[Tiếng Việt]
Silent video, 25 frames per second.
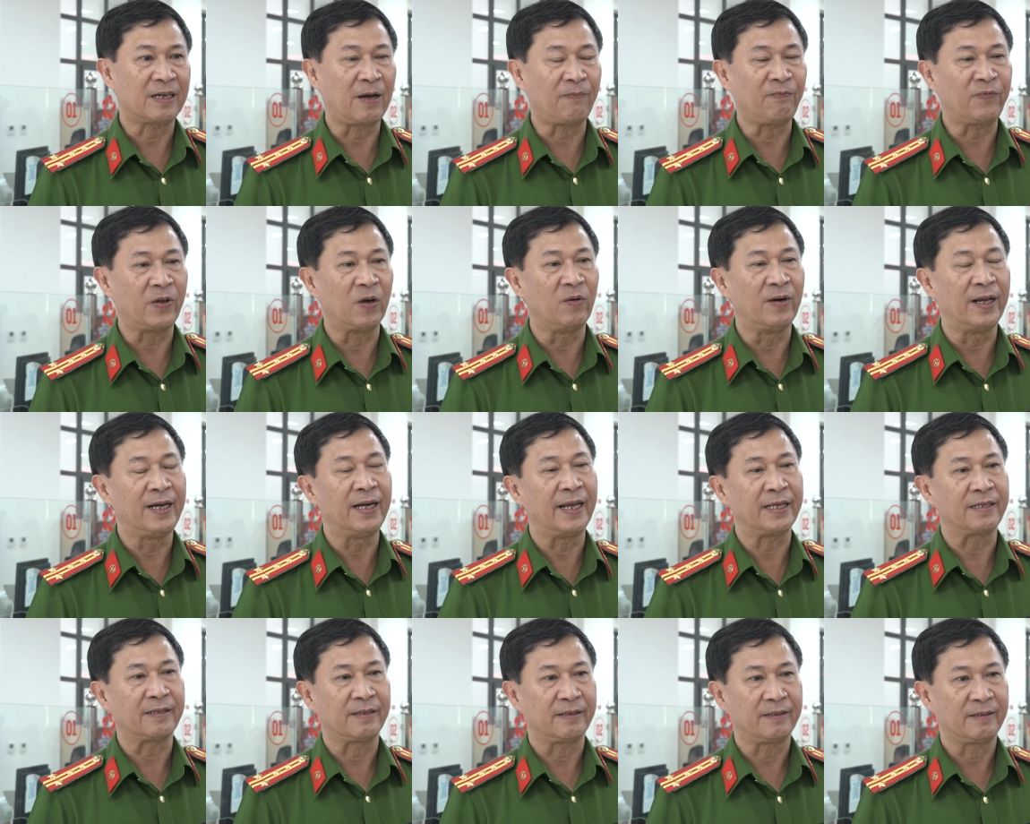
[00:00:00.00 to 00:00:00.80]
cấp phiếu lý
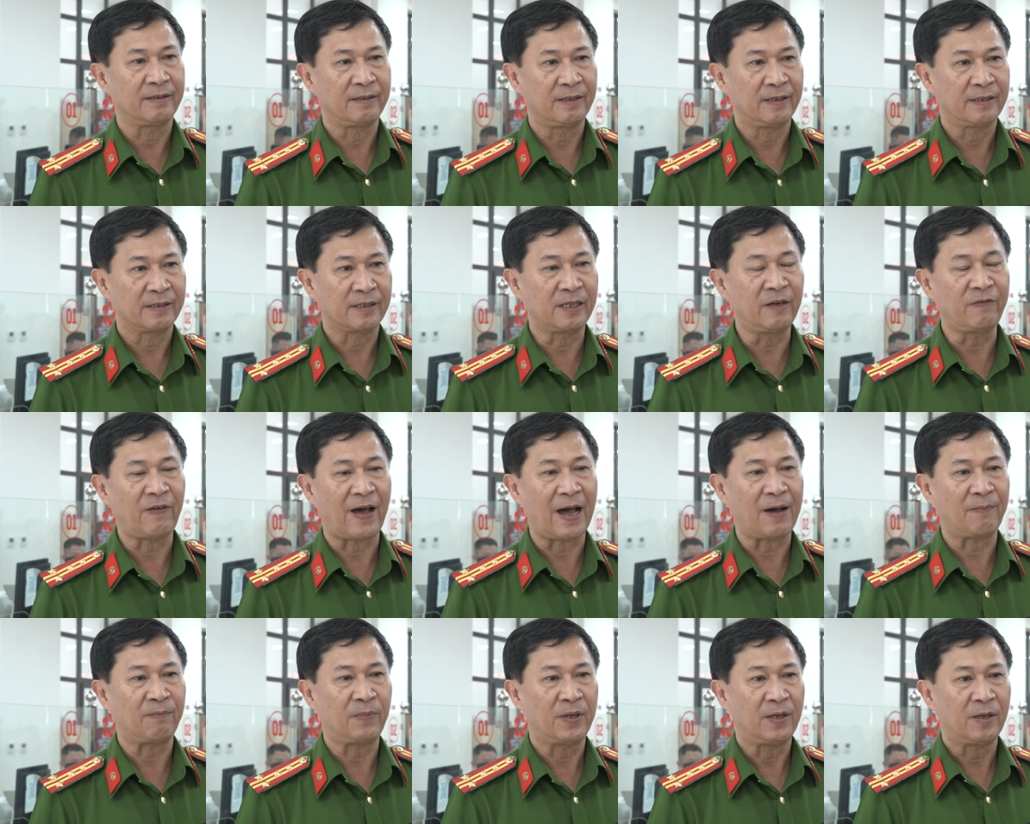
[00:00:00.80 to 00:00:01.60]
lịch tư
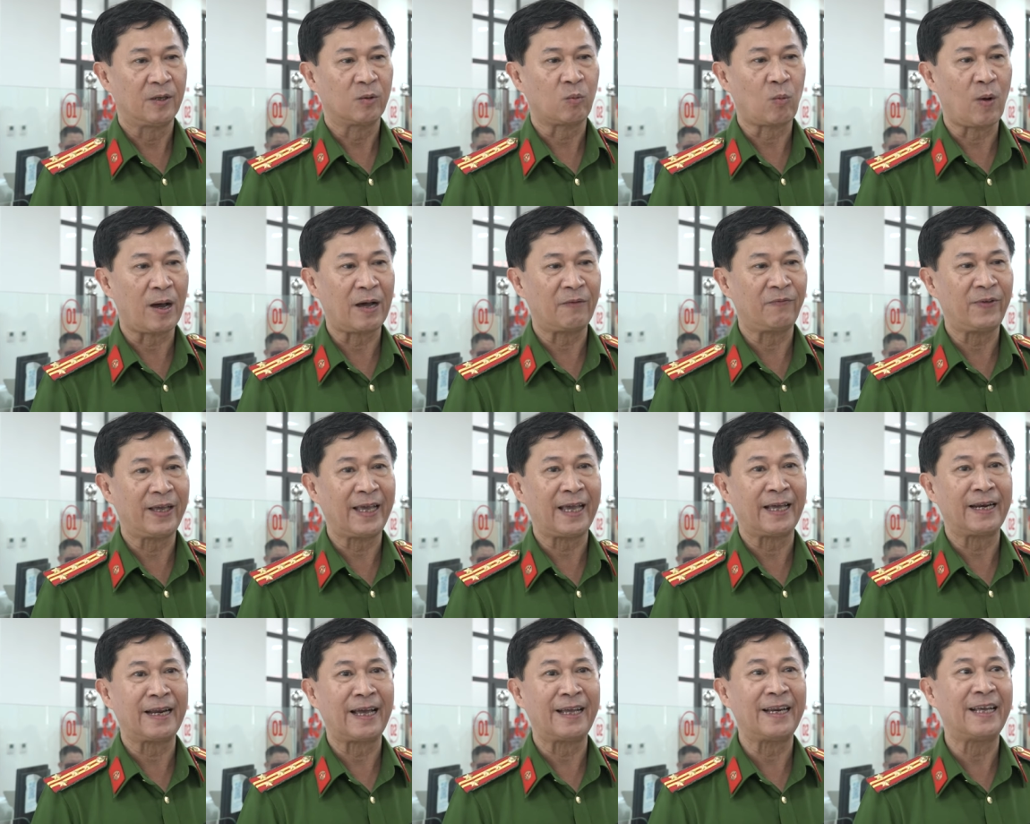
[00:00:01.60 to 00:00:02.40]
pháp qua
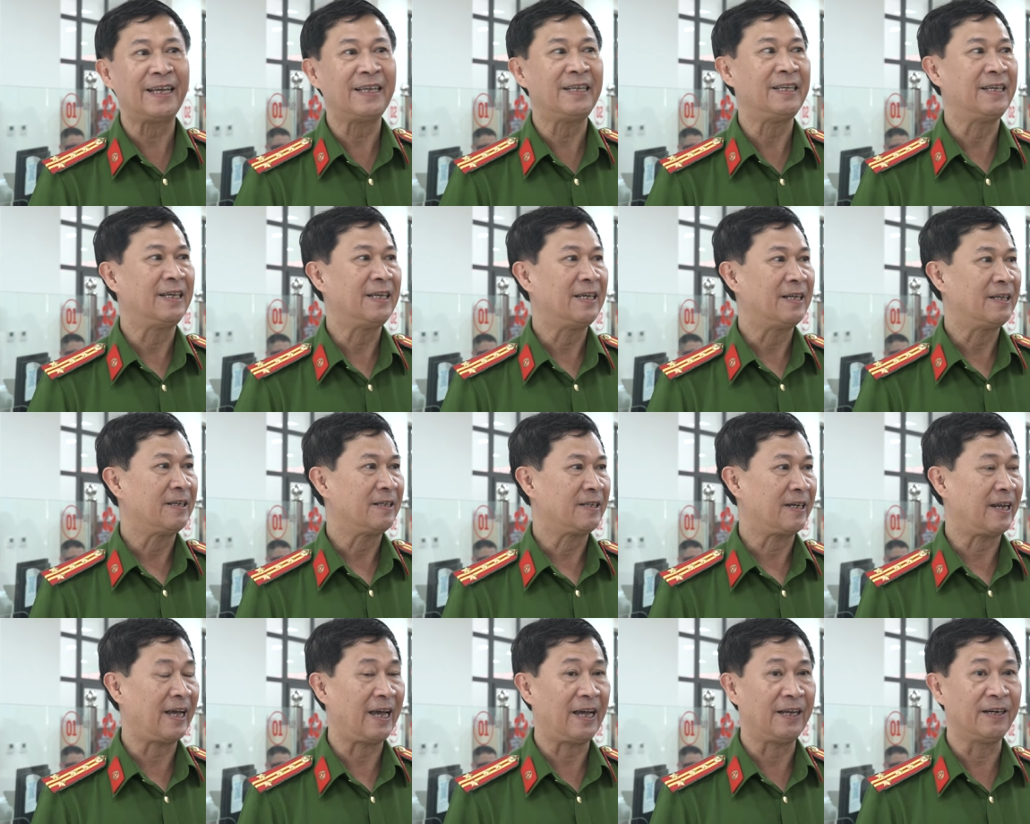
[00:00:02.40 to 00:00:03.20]
VNID
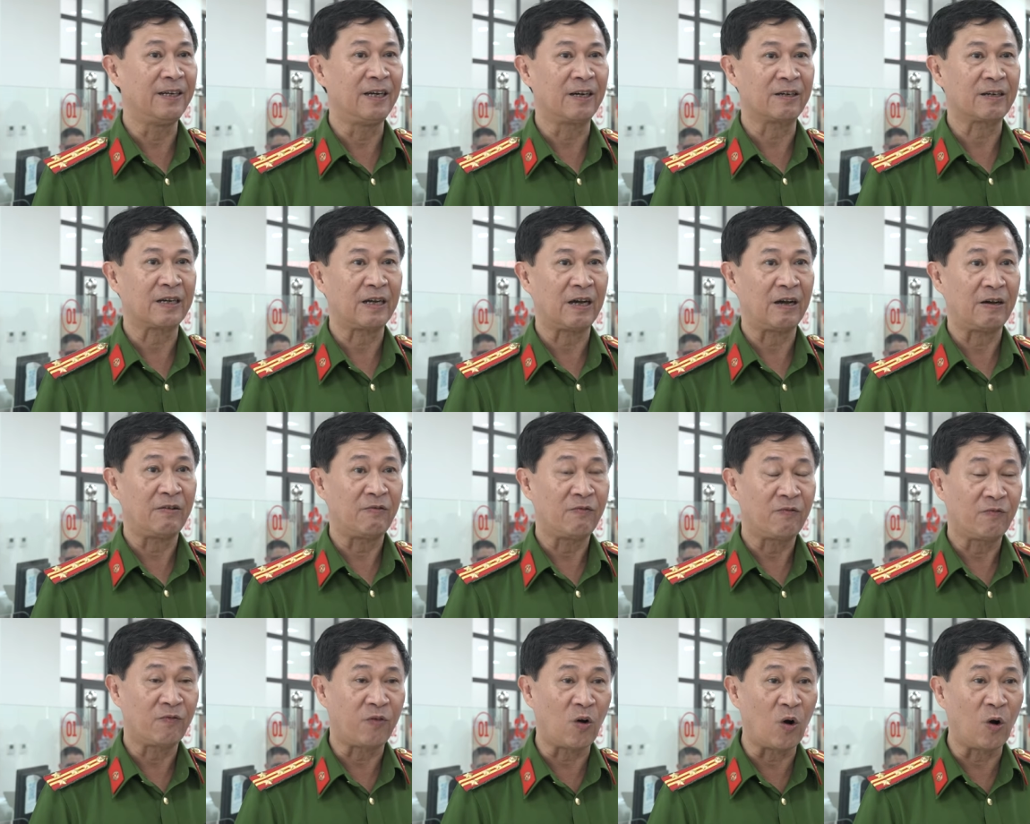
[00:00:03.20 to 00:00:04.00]
sẽ được ờ,
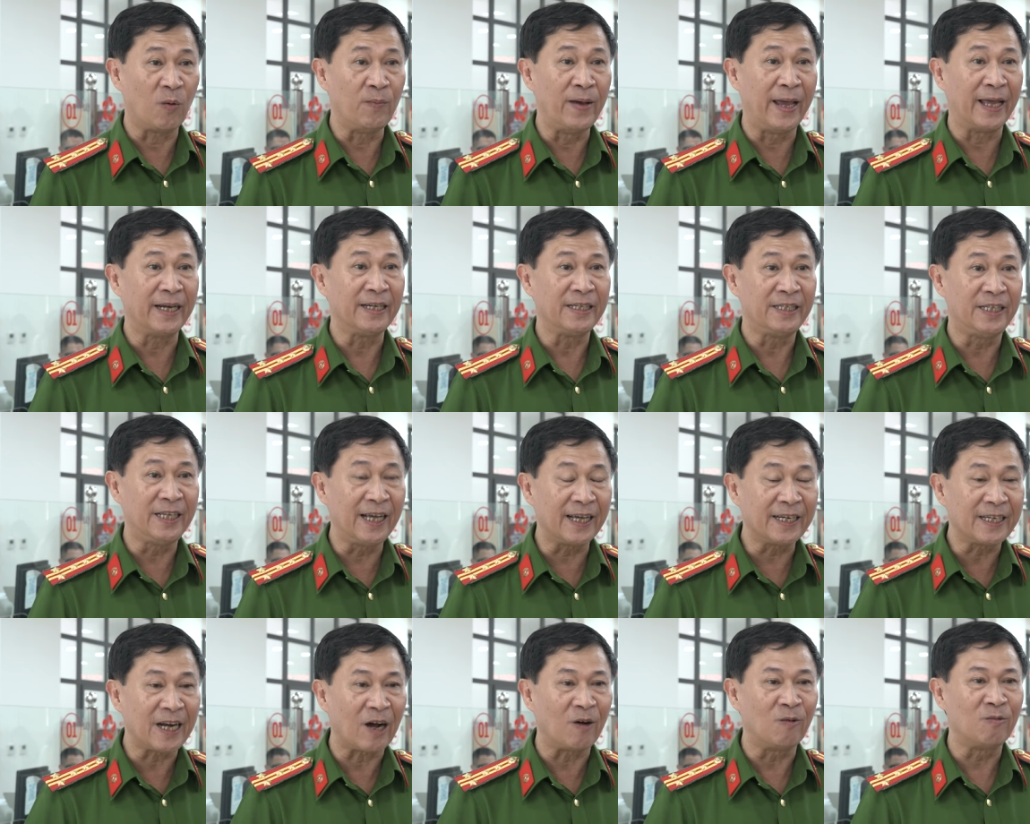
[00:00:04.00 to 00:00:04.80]
phổ biến
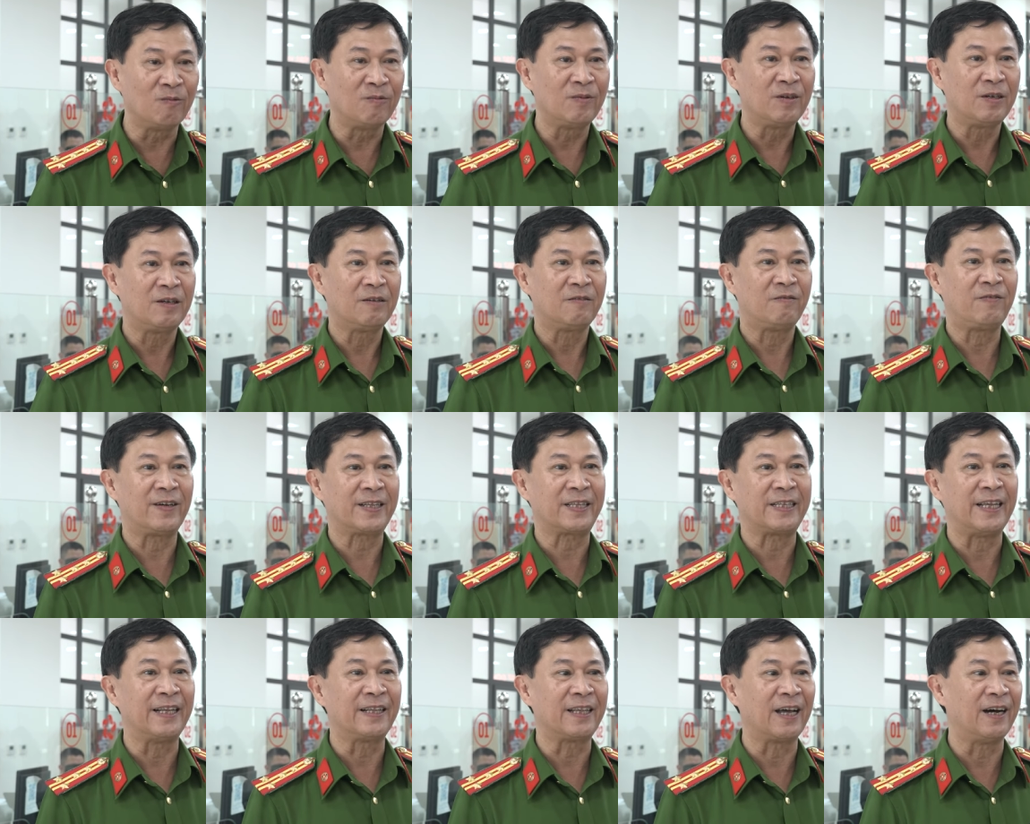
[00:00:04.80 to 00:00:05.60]
diện rộng và
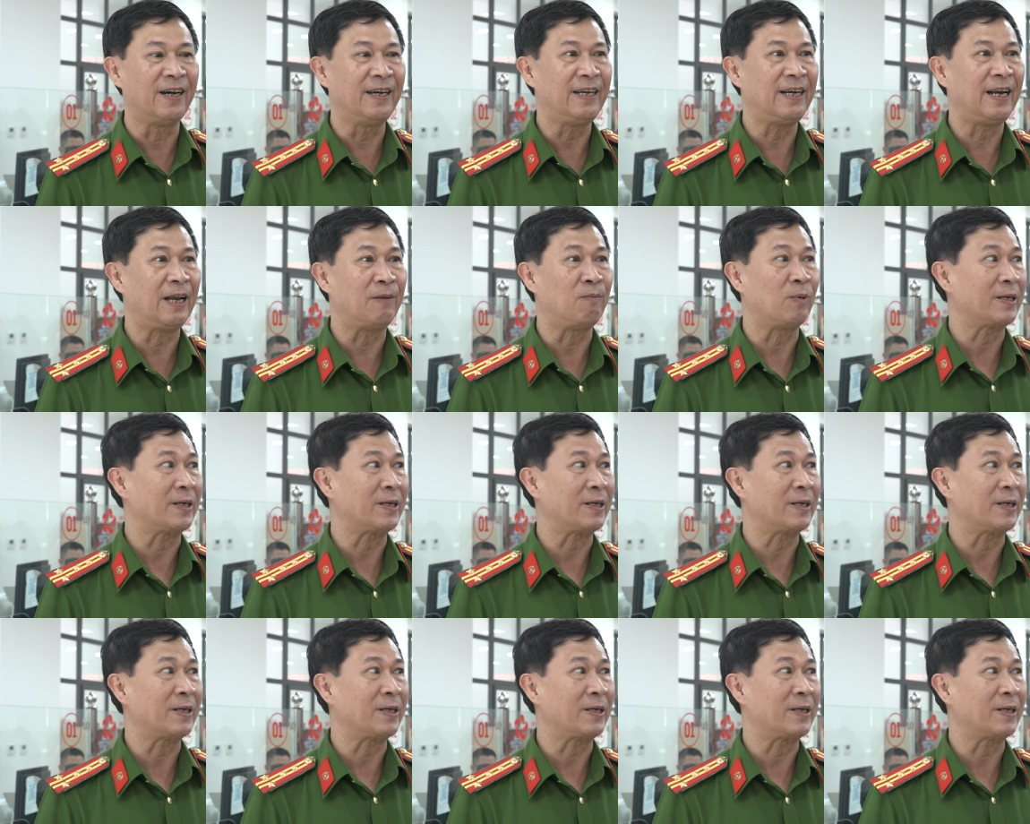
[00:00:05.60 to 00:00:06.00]
tiến tới là